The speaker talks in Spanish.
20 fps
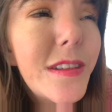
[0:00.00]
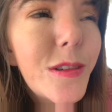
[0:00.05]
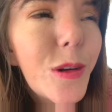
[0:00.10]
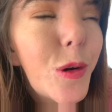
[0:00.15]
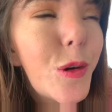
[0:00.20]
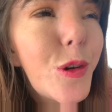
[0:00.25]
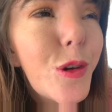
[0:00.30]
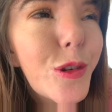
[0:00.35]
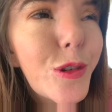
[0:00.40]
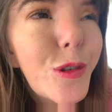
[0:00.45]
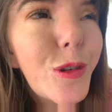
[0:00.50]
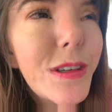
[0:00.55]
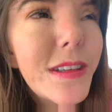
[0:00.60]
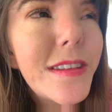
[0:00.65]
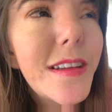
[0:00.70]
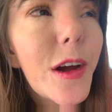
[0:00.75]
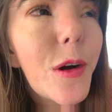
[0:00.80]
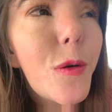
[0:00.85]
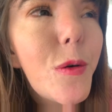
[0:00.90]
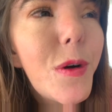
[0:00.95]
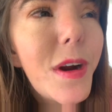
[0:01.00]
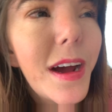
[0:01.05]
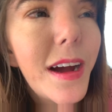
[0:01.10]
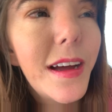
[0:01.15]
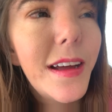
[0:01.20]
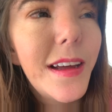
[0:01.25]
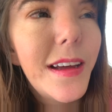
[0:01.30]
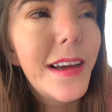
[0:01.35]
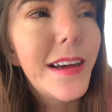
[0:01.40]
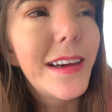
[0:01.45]
o yo estoy segura
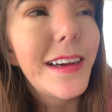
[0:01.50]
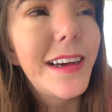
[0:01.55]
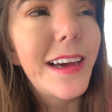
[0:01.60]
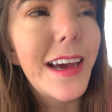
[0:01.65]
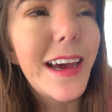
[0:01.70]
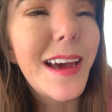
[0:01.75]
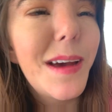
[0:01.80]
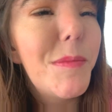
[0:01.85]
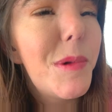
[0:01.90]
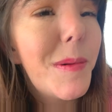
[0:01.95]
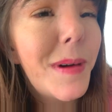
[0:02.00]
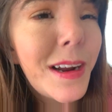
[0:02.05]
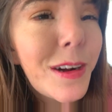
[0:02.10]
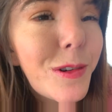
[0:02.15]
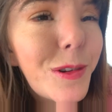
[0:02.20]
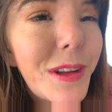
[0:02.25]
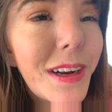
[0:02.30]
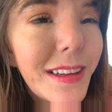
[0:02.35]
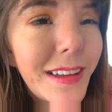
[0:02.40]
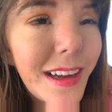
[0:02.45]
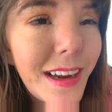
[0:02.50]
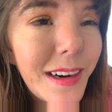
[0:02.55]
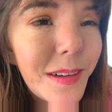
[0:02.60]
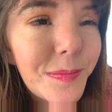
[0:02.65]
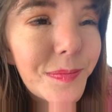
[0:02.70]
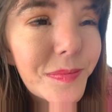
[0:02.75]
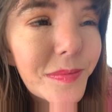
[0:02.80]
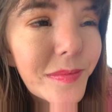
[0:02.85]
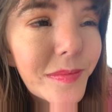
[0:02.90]
que me van a contratar.